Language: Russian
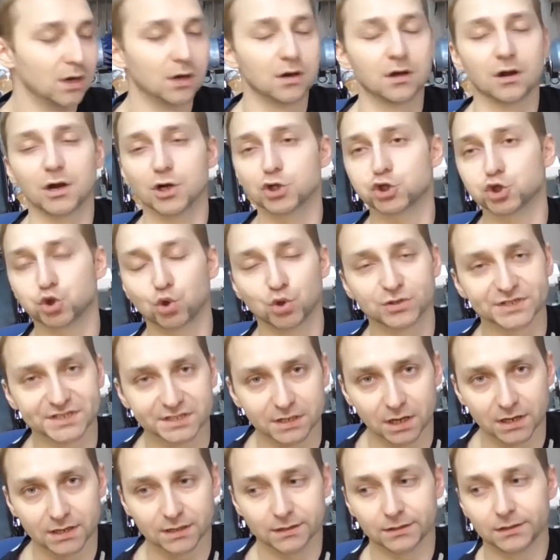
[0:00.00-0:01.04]
хорошо
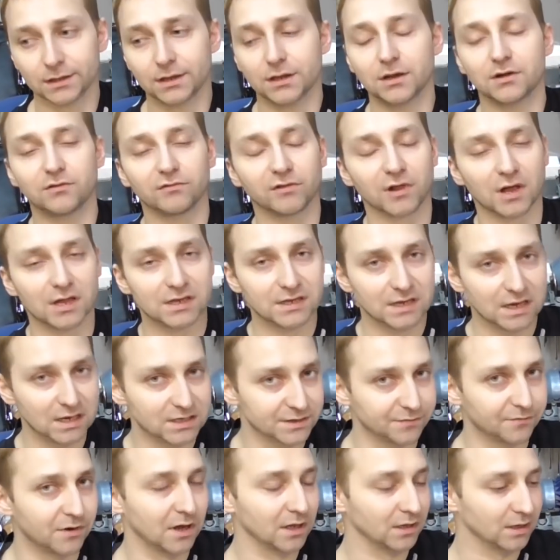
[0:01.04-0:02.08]
знает
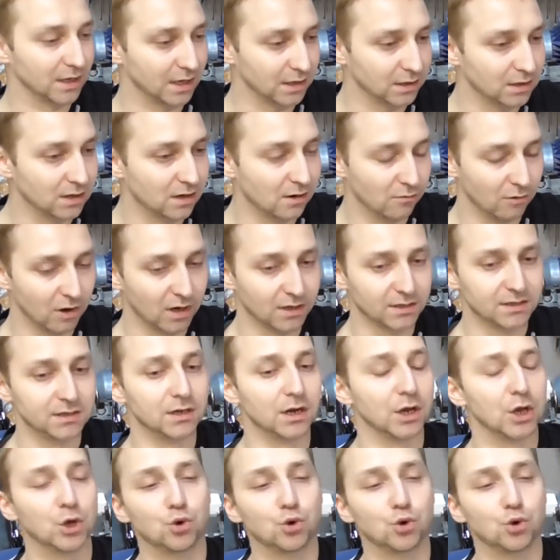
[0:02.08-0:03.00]
владельцев конкретных квартир,